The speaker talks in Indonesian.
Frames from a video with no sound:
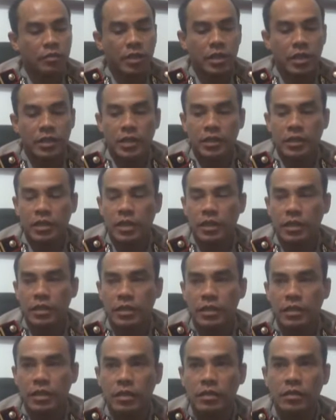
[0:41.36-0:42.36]
kepada jajaran
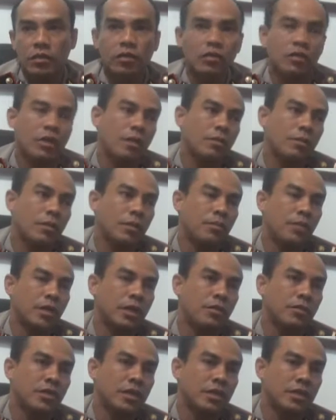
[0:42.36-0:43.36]
kita terutama
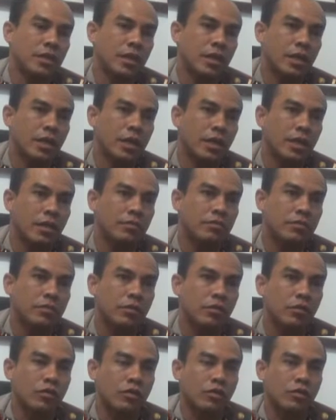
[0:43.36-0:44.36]
para
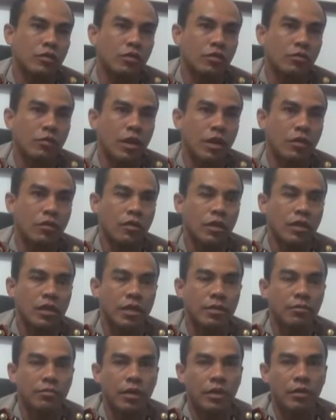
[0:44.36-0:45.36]
BKTN terus untuk melakukan
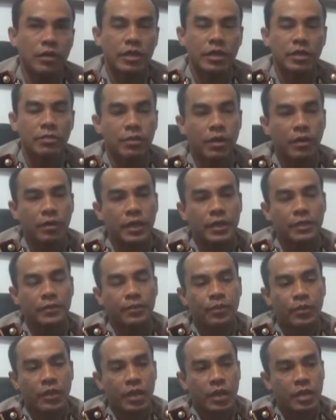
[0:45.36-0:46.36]
himbauan-himbauan
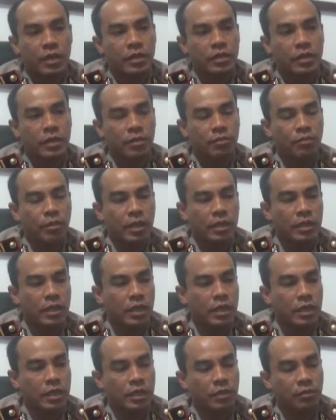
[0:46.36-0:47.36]

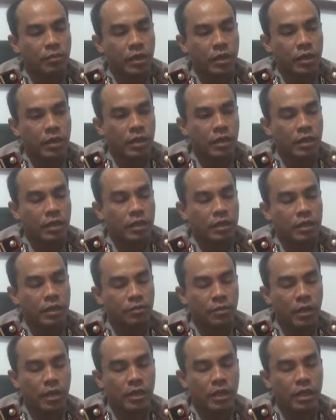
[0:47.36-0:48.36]
kepada kepada
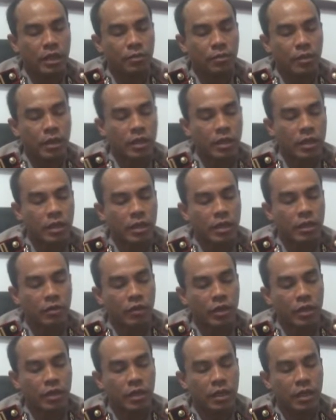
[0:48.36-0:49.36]
kepada para
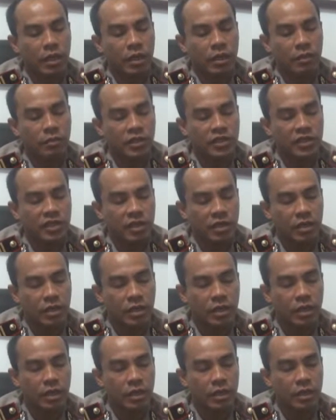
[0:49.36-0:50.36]
warga
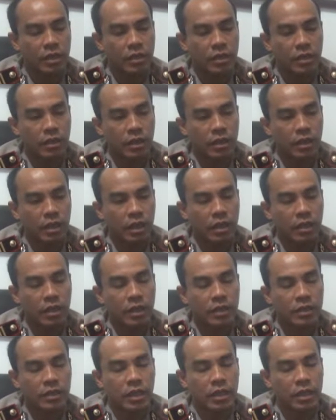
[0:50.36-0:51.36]
masyarakat
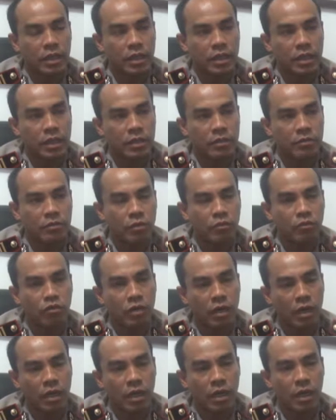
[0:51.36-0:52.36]
agar jangan
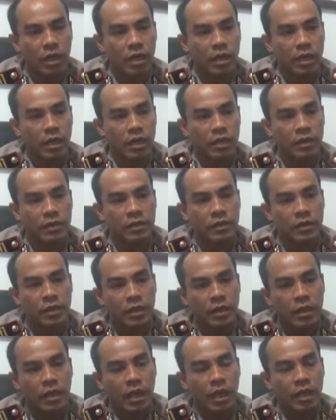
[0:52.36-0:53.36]
membuka lahan
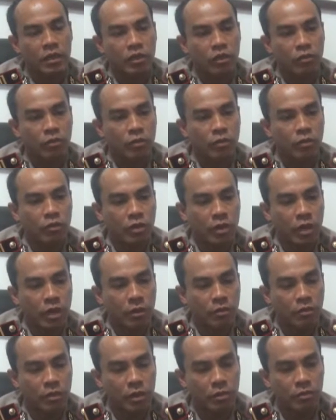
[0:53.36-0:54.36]
atau
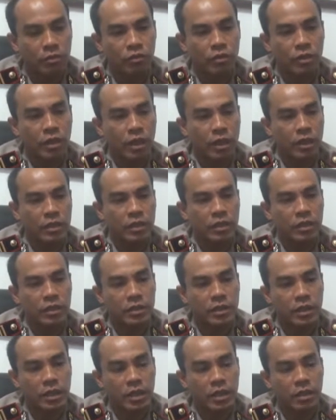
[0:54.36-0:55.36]
membuka perkebunan
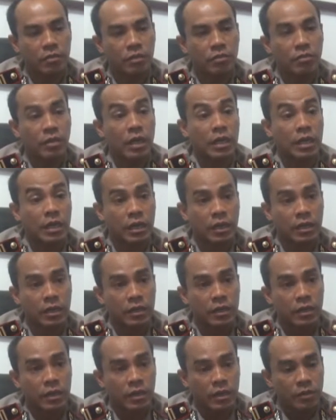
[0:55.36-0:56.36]
dengan cara membakar